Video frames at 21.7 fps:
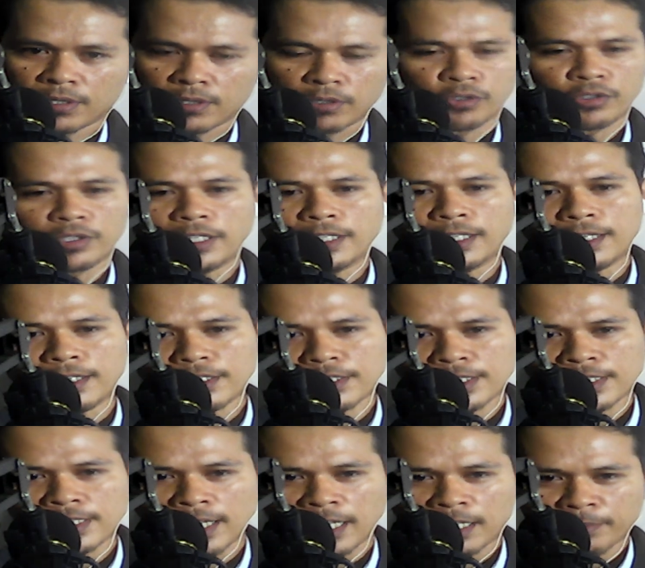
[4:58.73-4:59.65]
kung
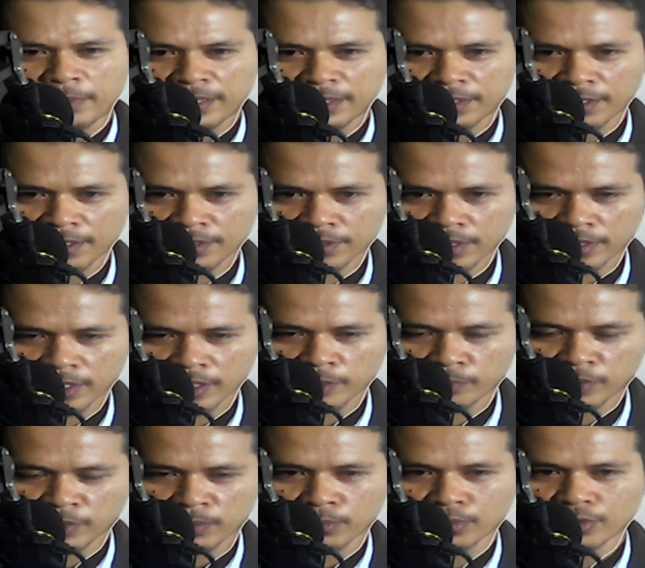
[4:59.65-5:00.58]
Iglesia Adventista di
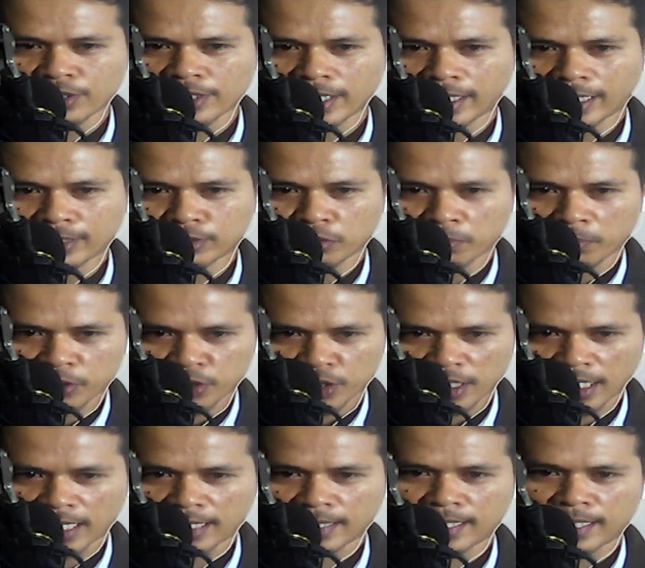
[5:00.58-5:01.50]
Septimo di ang atong
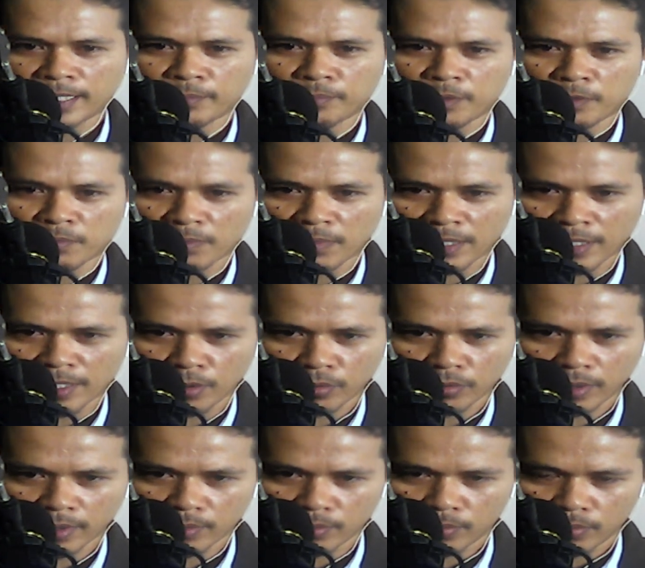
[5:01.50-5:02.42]
basihanan Biblia
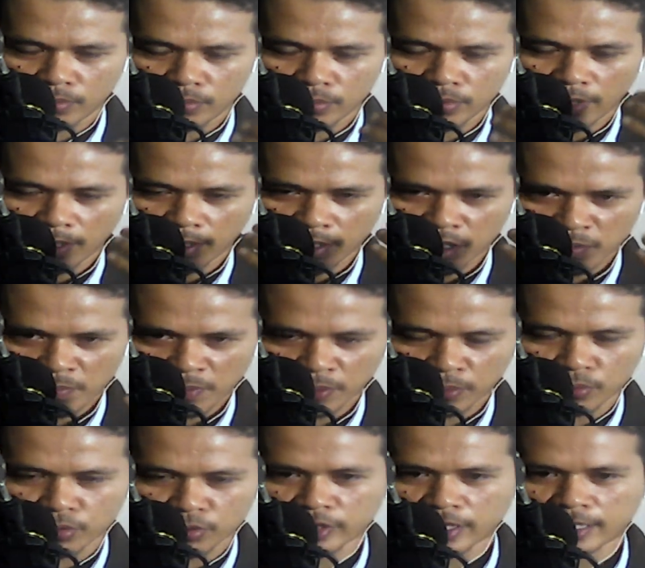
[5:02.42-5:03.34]
ug, ang
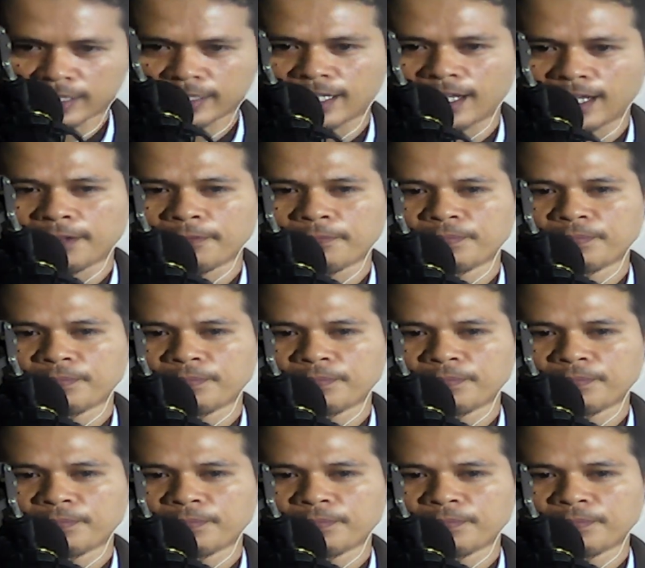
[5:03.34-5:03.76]
Espiritus tagna.